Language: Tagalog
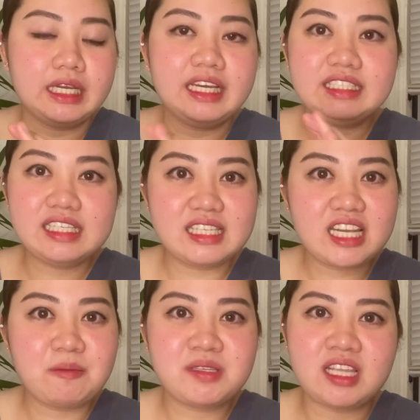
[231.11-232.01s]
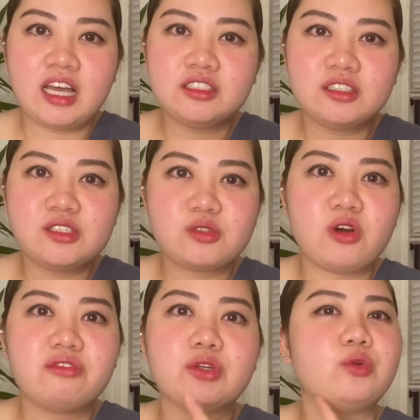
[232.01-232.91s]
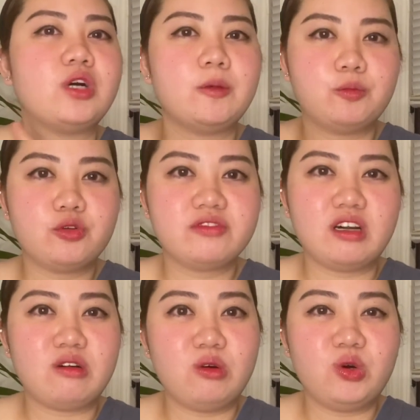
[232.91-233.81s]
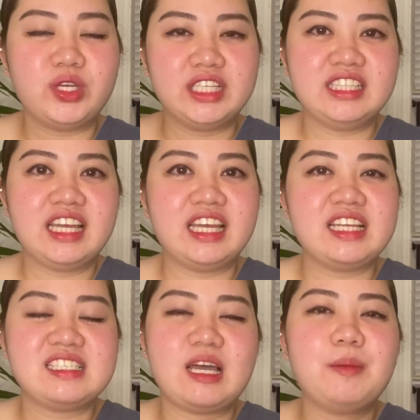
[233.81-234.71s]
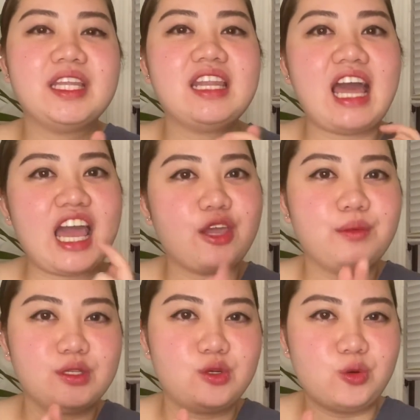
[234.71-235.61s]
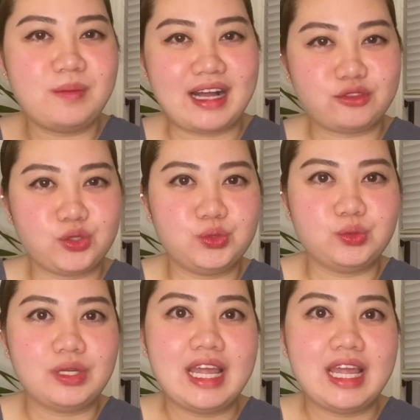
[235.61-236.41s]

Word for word: Hindi sinabi sa akin ng Discover kung approved ako o hindi. Sabi nila, I will go back to you.